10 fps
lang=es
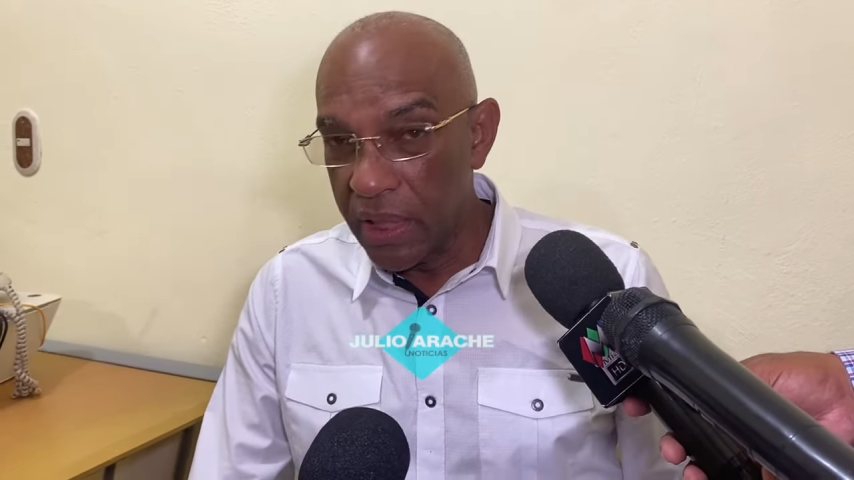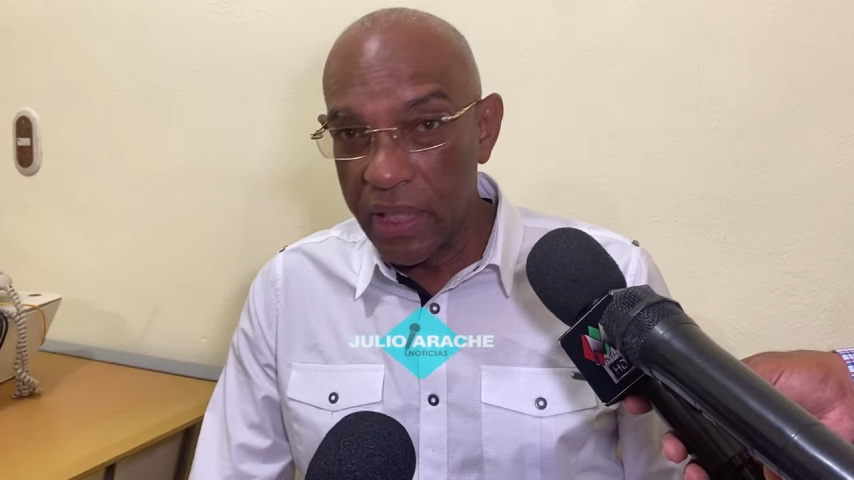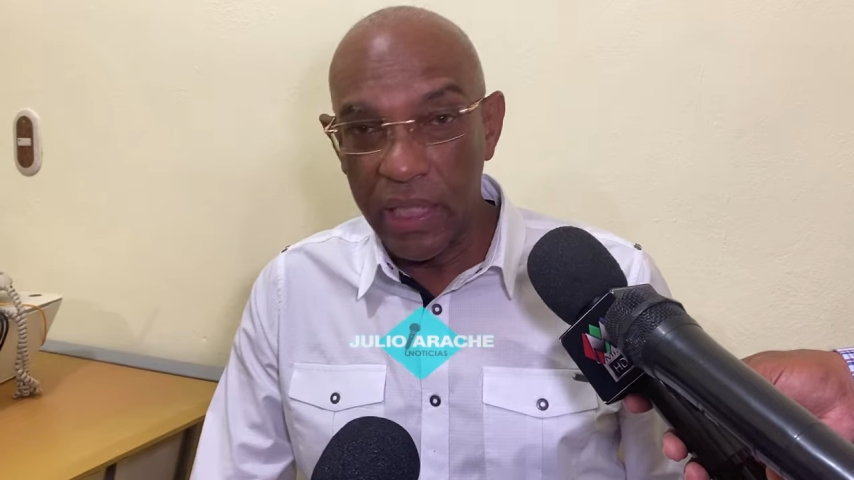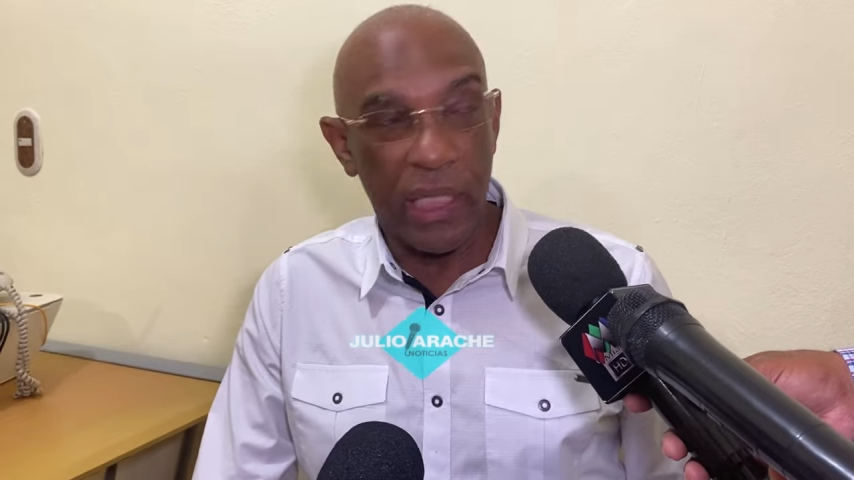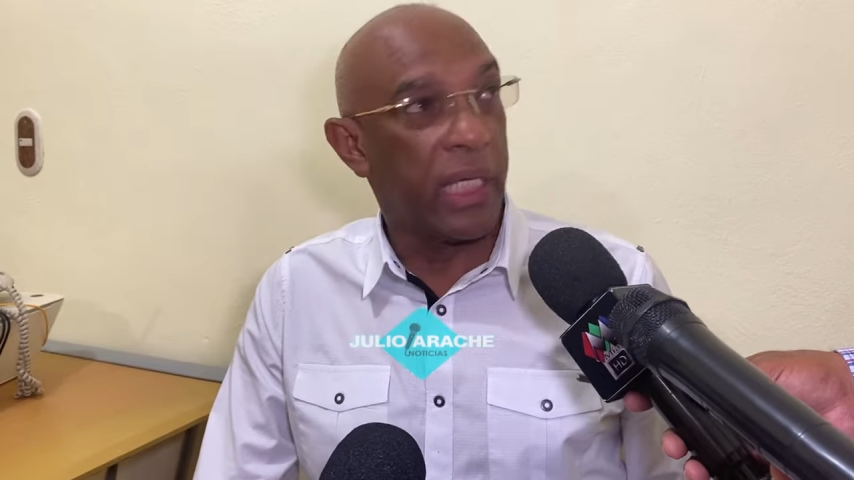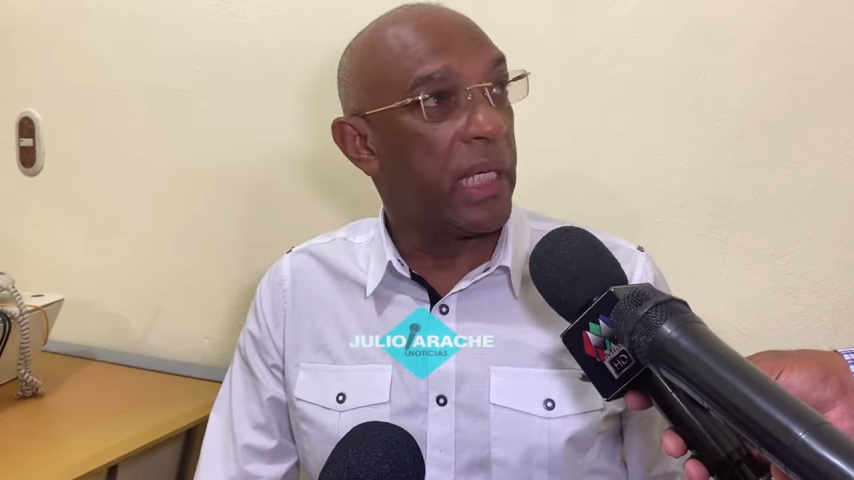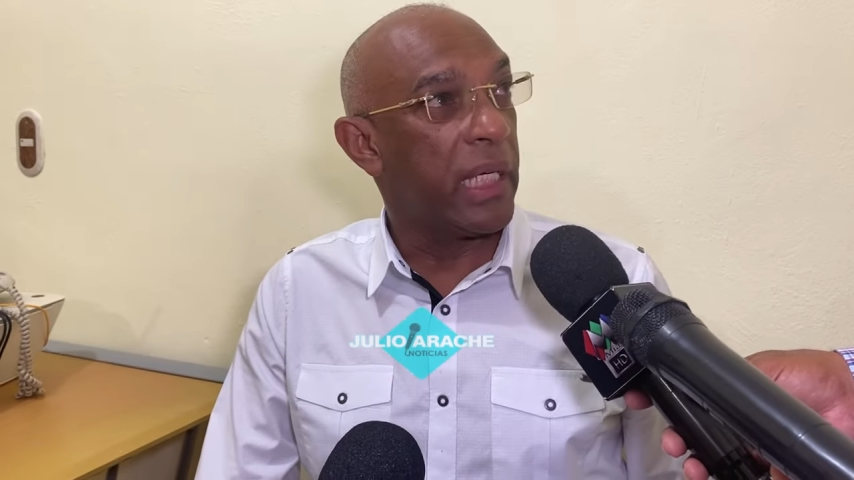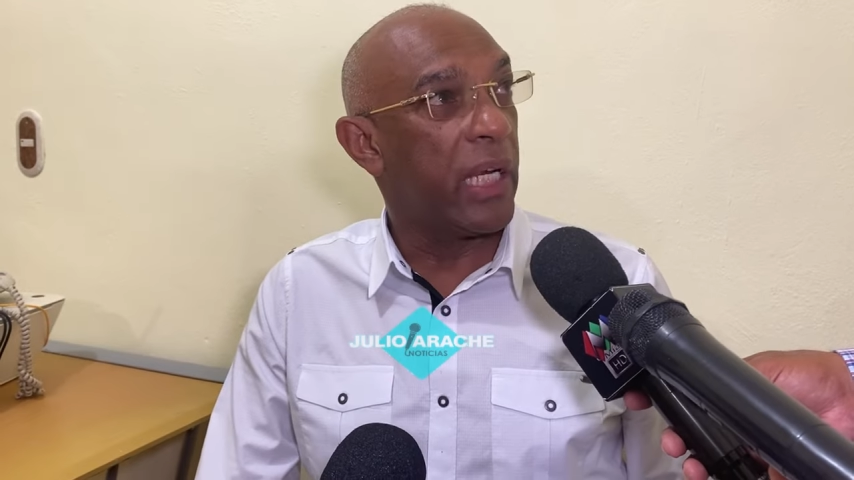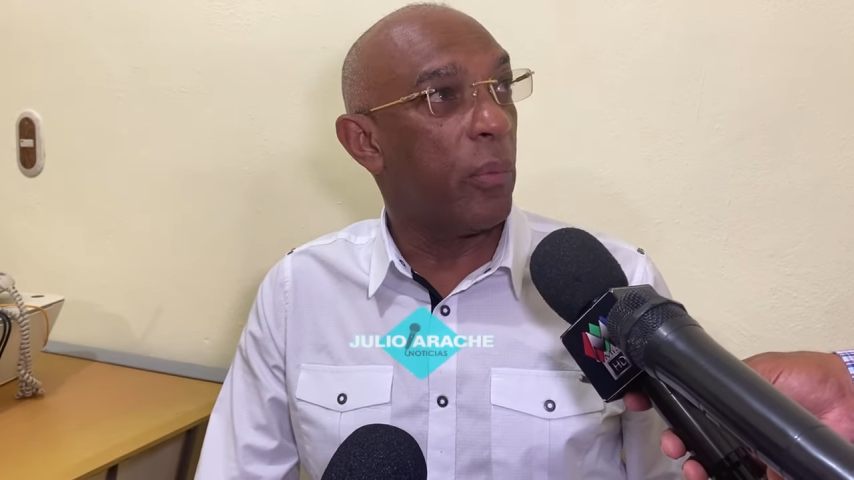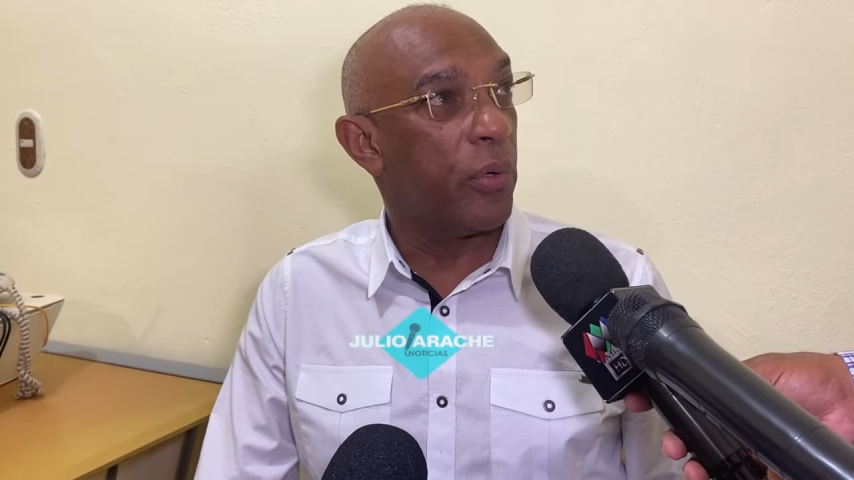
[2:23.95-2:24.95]

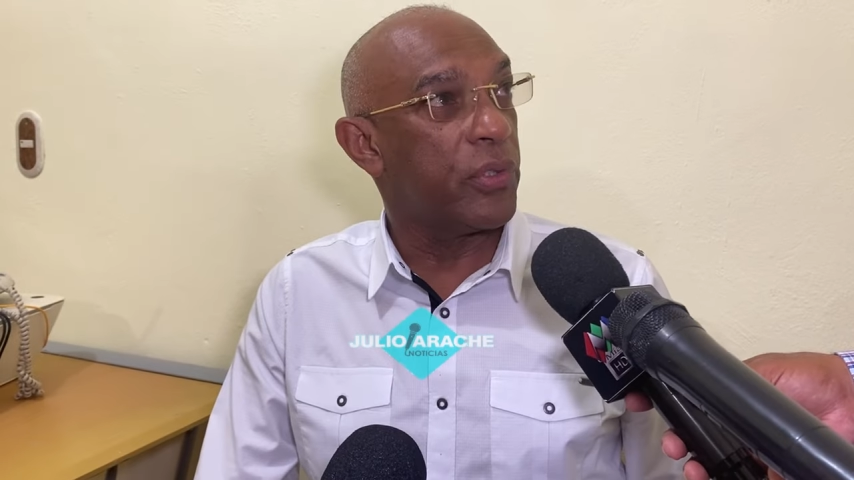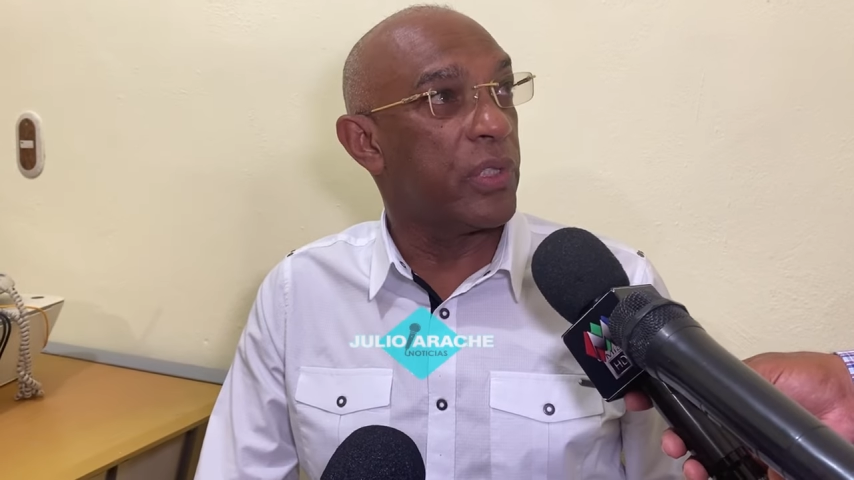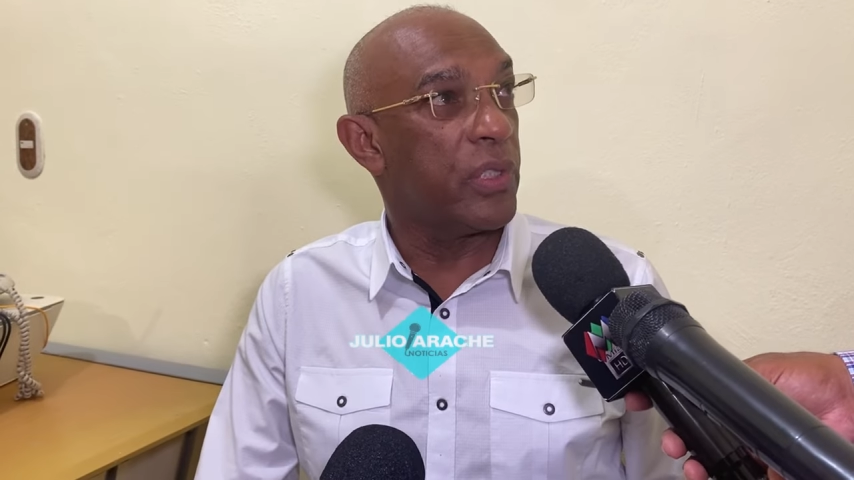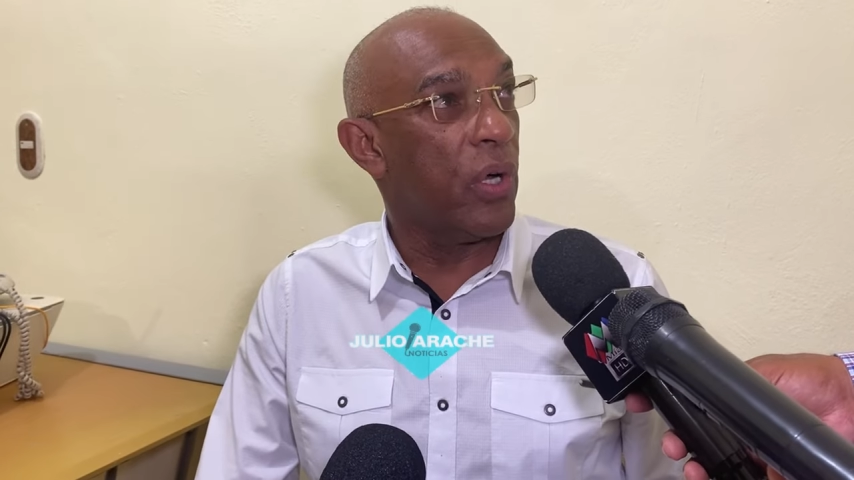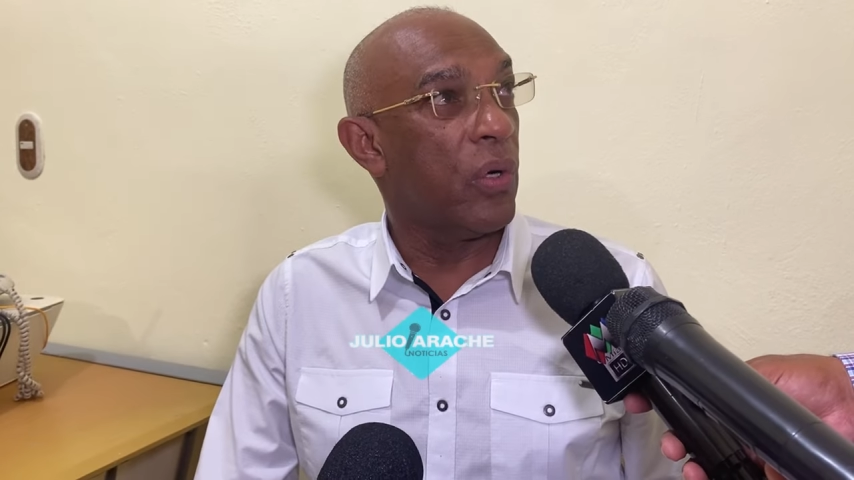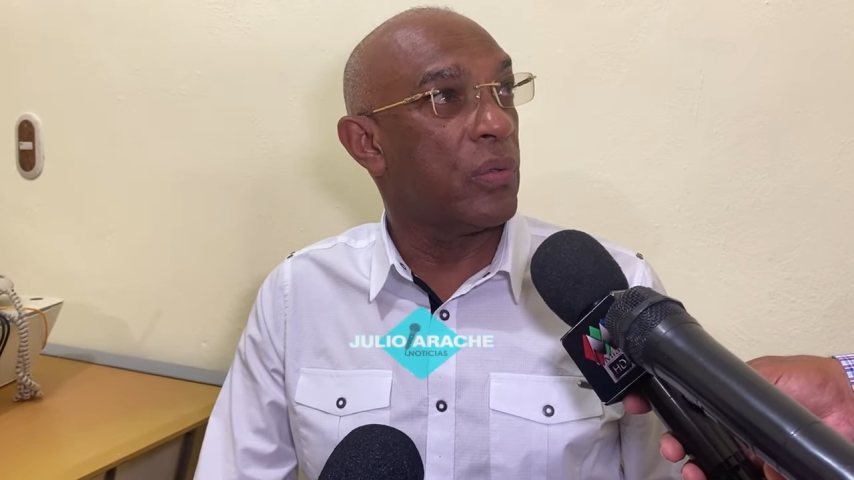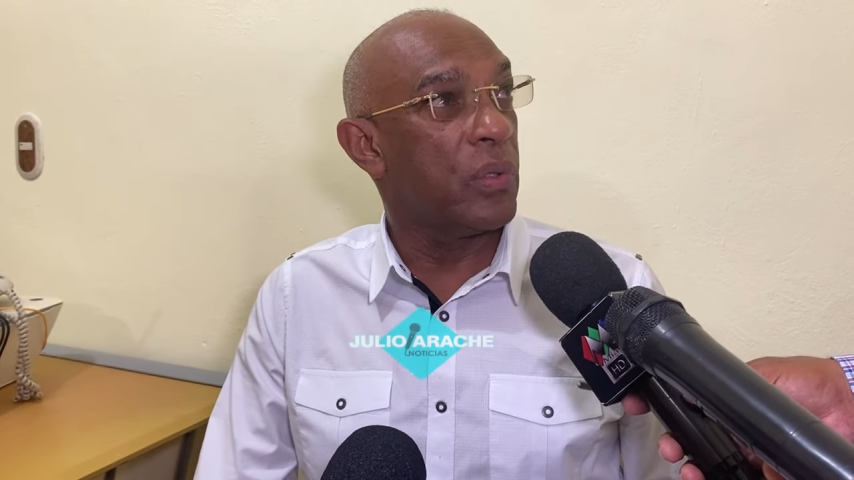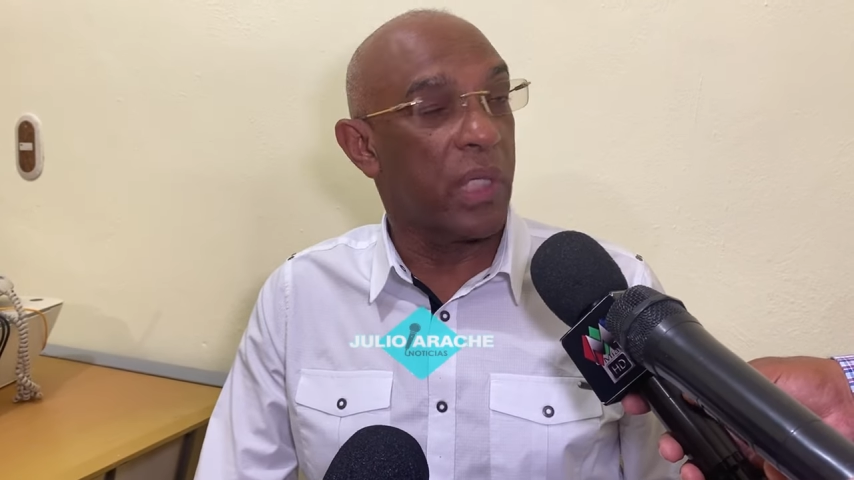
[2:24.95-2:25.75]
en la oposición,